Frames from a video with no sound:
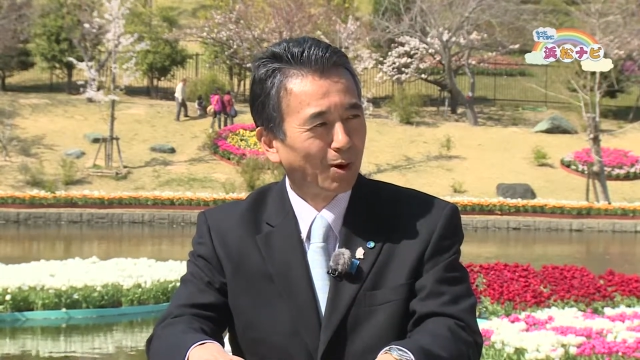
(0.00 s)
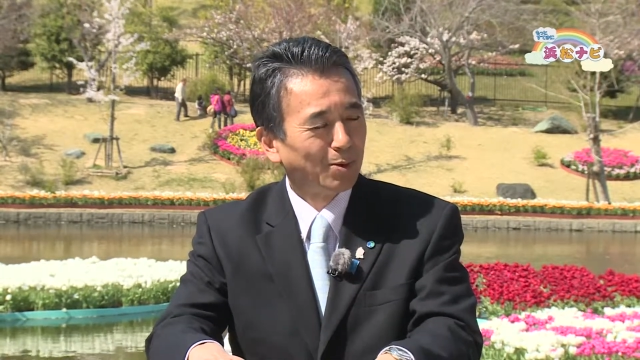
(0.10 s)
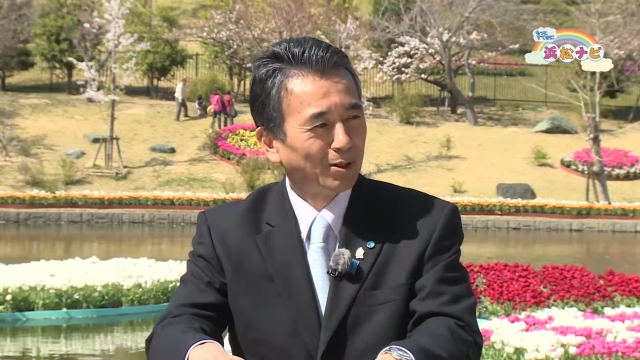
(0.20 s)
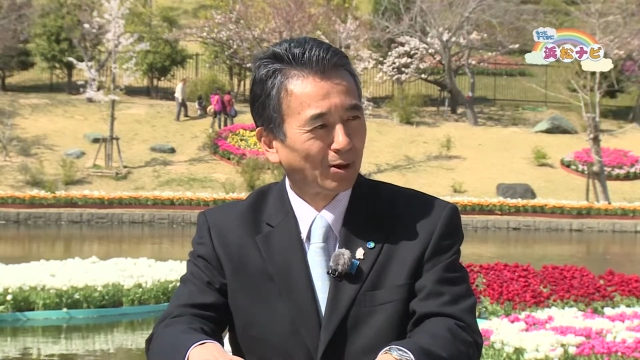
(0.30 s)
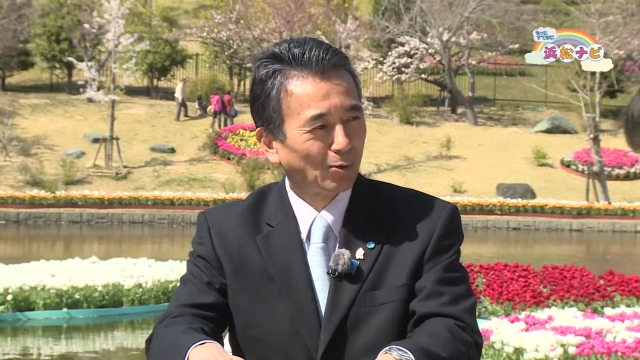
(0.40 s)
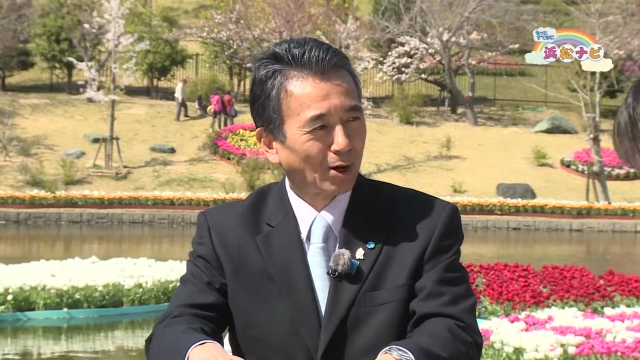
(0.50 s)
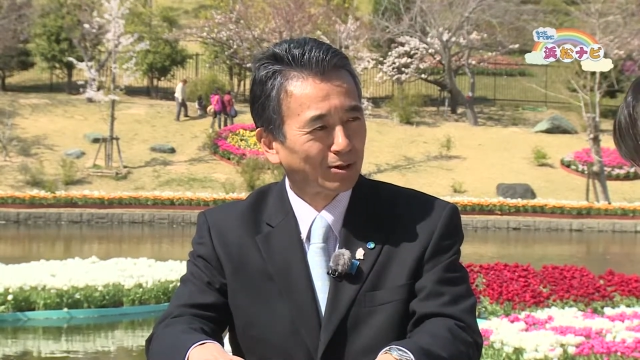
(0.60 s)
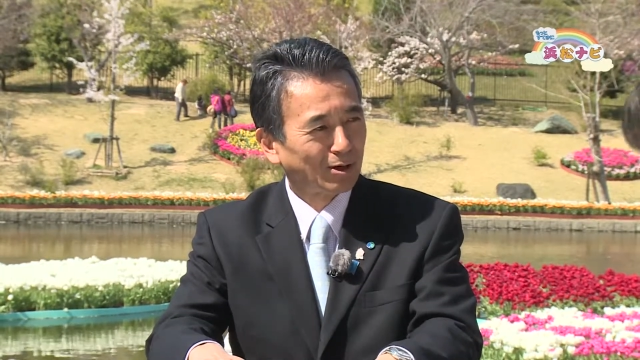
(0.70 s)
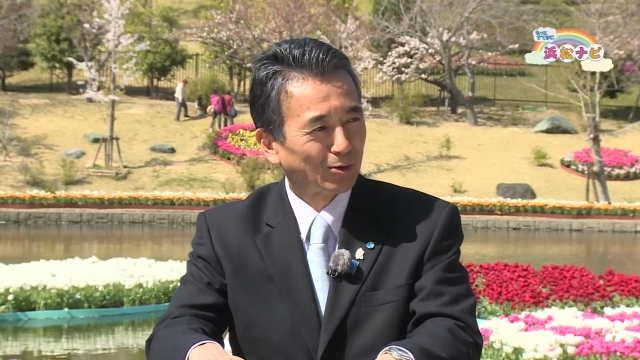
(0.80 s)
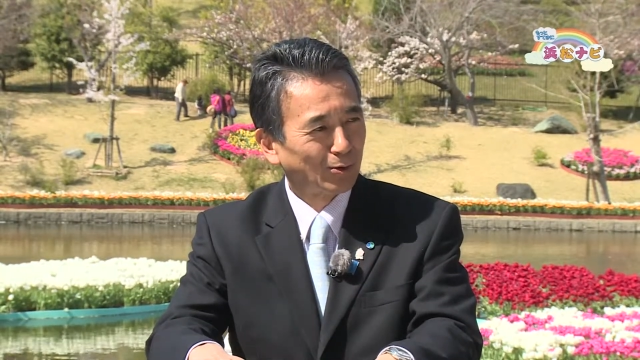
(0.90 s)
場面でご
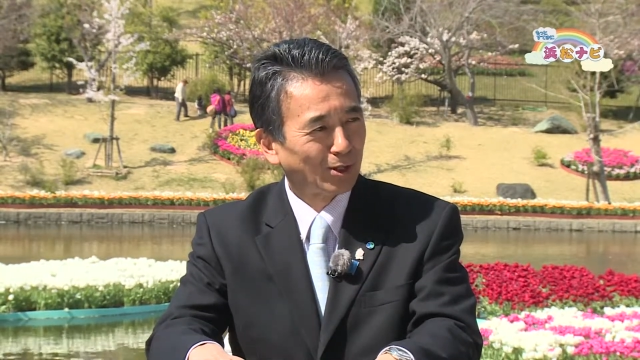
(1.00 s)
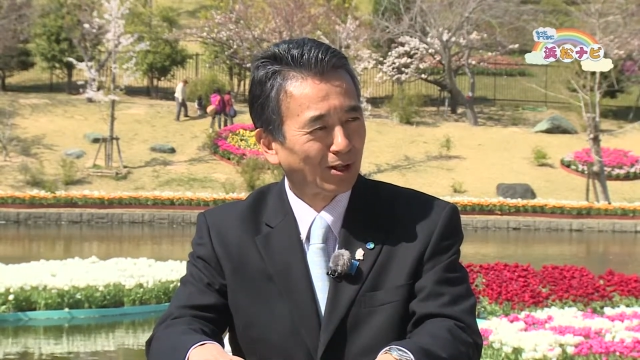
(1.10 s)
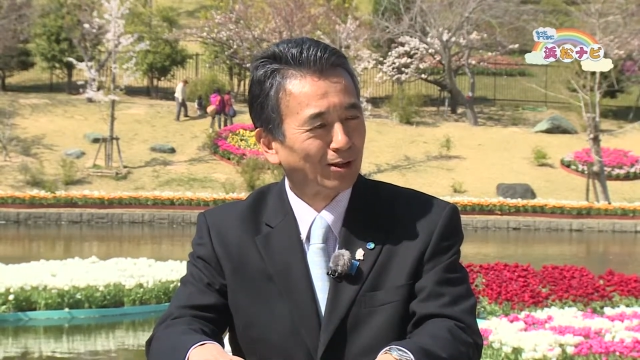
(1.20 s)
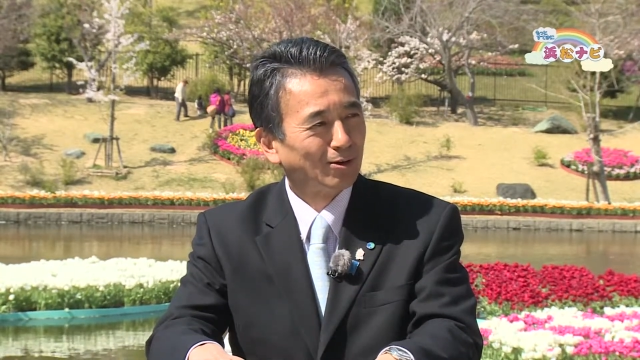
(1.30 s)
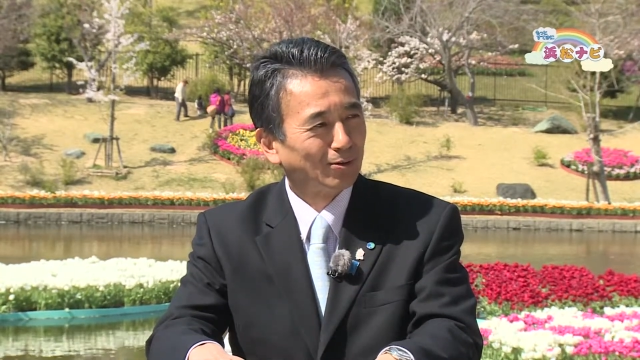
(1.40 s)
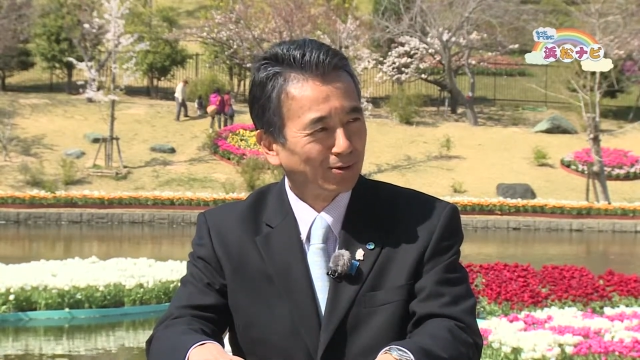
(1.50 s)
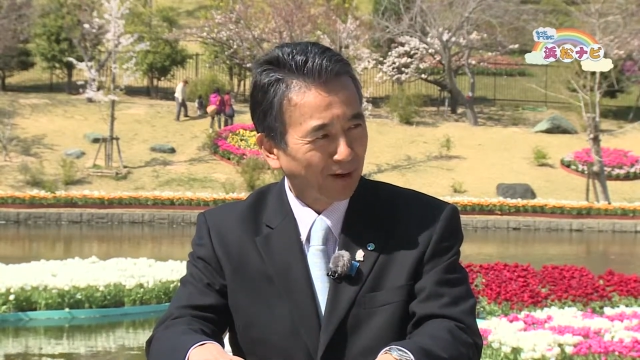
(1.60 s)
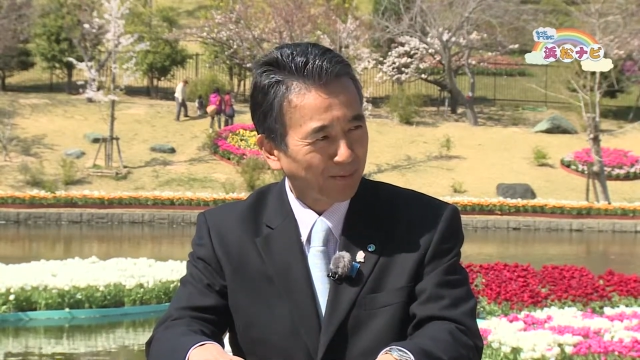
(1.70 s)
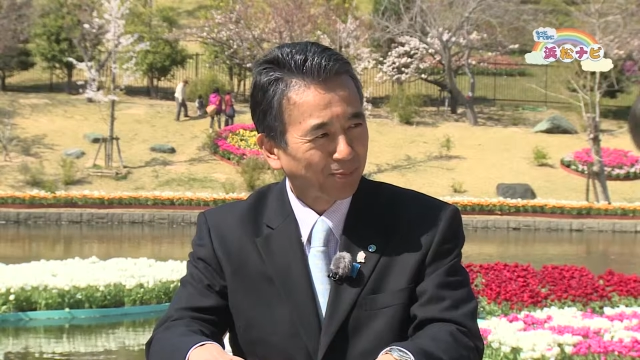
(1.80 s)
活躍をいただいてるんですね